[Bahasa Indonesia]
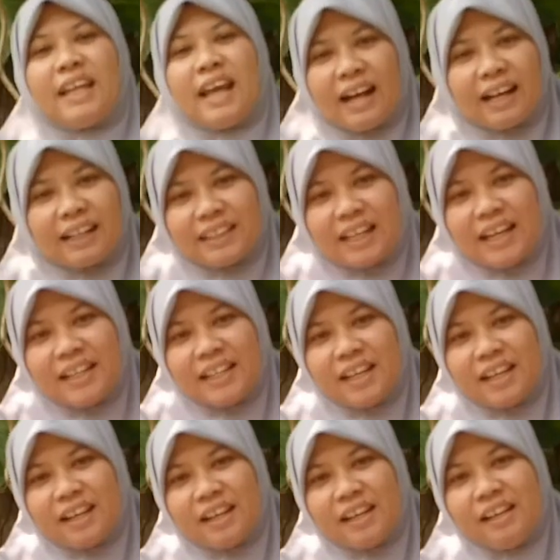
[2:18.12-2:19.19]
Diangkat
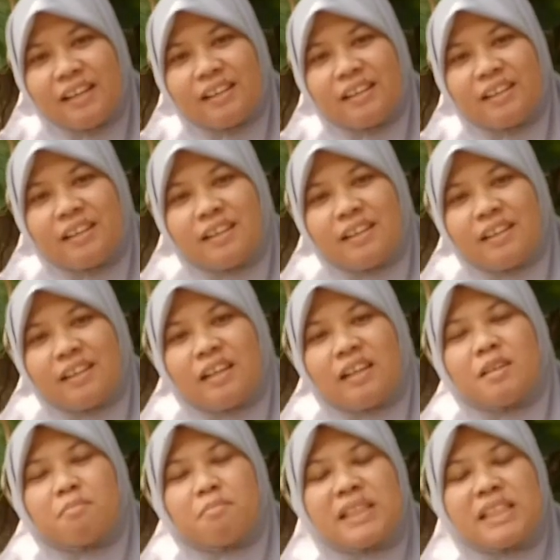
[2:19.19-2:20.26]
tangannya.
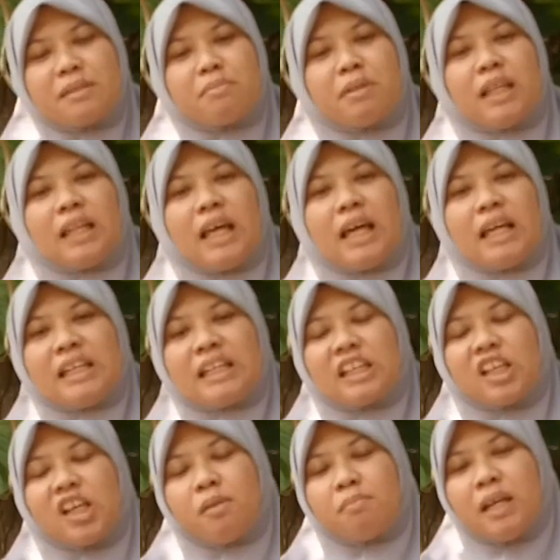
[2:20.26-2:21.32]

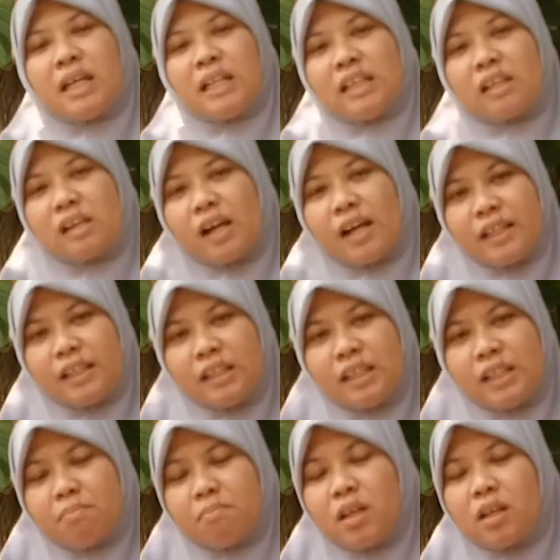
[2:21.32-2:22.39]

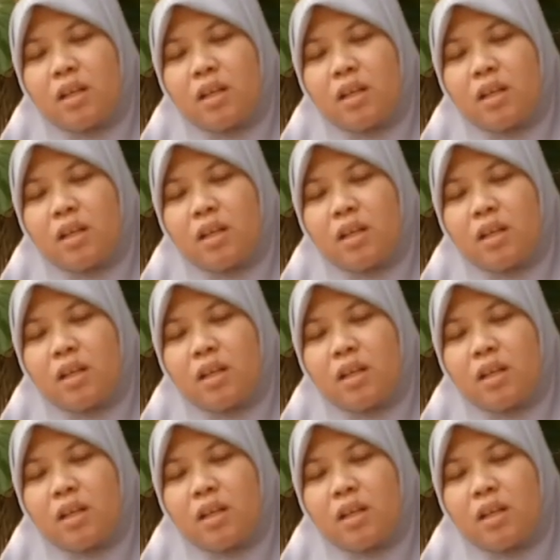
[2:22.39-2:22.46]
Bismillahirrahmanirrahim.